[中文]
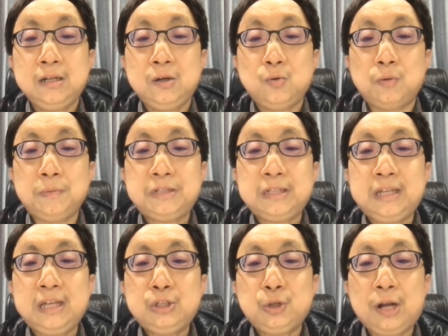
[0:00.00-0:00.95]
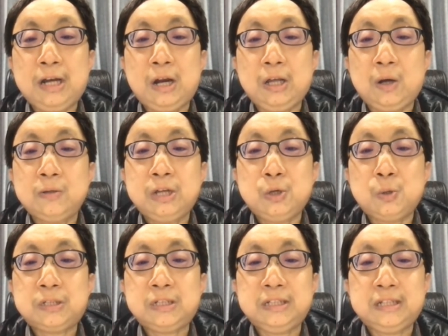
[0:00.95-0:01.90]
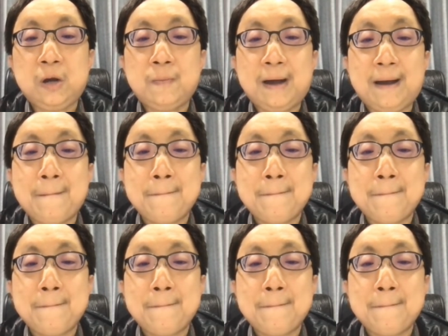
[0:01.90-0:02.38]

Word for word: 我们今天就来聊聊内容行销吧。